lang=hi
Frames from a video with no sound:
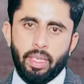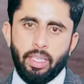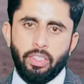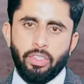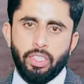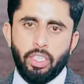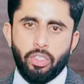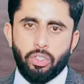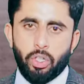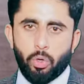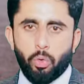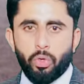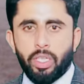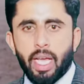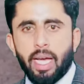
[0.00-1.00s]
इसकी
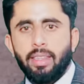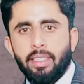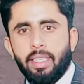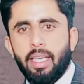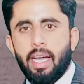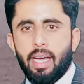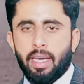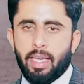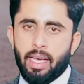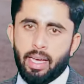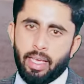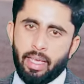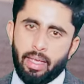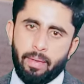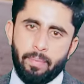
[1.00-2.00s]
ज़रूरियात क्या क्या
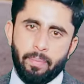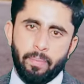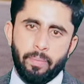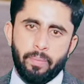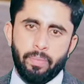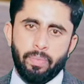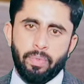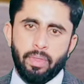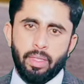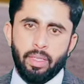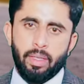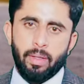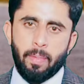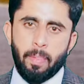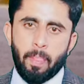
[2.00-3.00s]
है
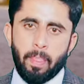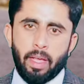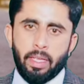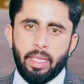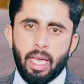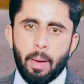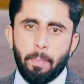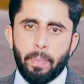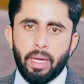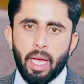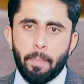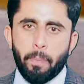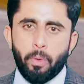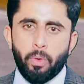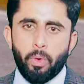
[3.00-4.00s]
यह अपने
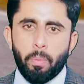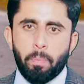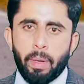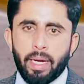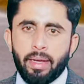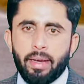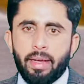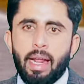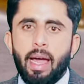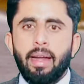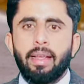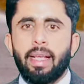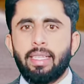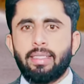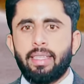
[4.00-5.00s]
आप को
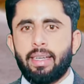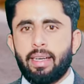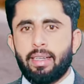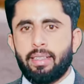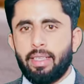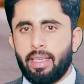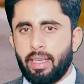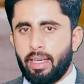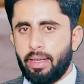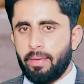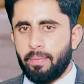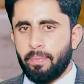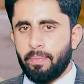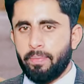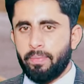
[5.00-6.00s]
बरकरार कैसे रखती है
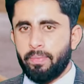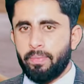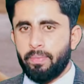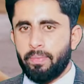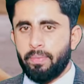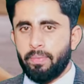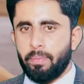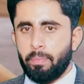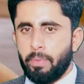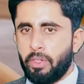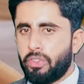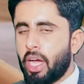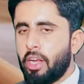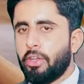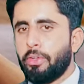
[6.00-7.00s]

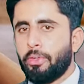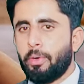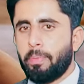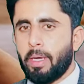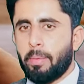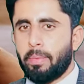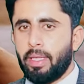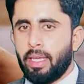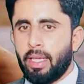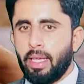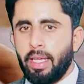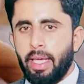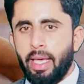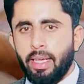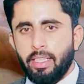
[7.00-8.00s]
मिसाल के तौर पे आप देखें
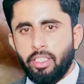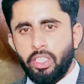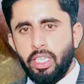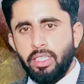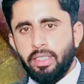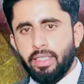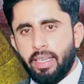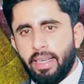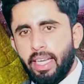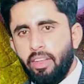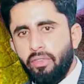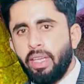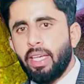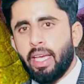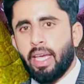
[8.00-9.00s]
एक चीज़
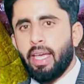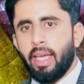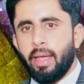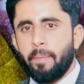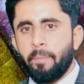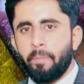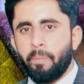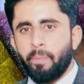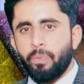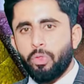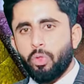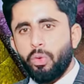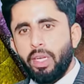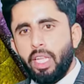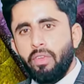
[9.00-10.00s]
लिविंग है
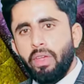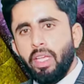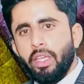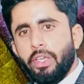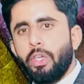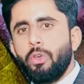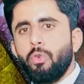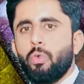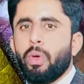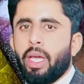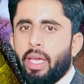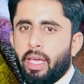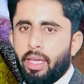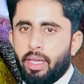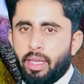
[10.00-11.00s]
तो लिविंग क्यों है